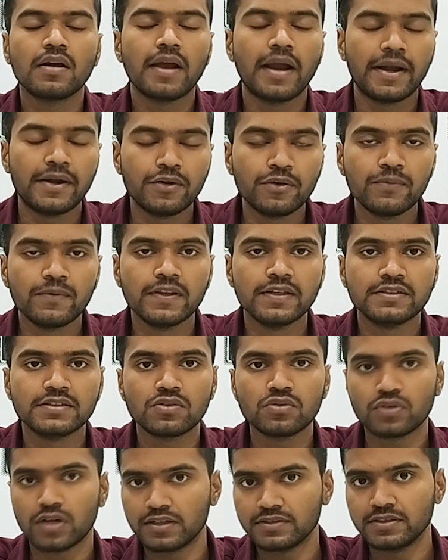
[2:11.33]
एंड्रू
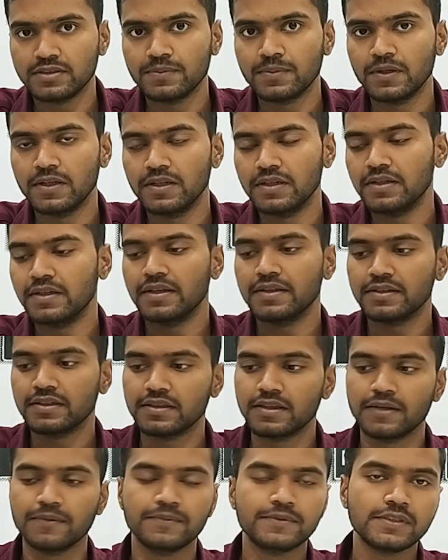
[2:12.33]
फ्लेचर और आसिफ अली इनकी
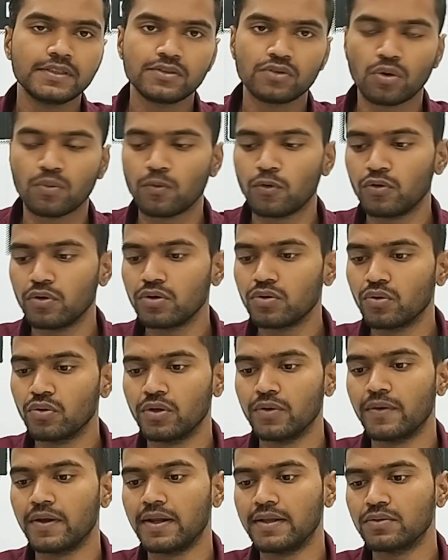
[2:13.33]
तरफ से टॉप ऑर्डर
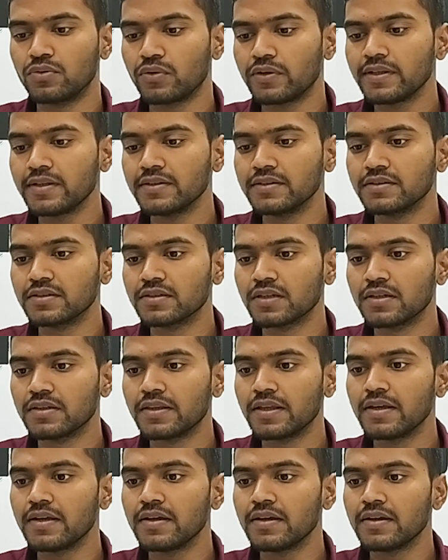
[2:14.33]
होने वाला है थोड़ा सा नीचे
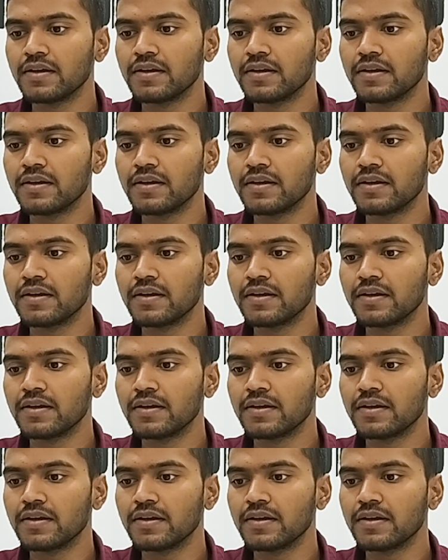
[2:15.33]
चलते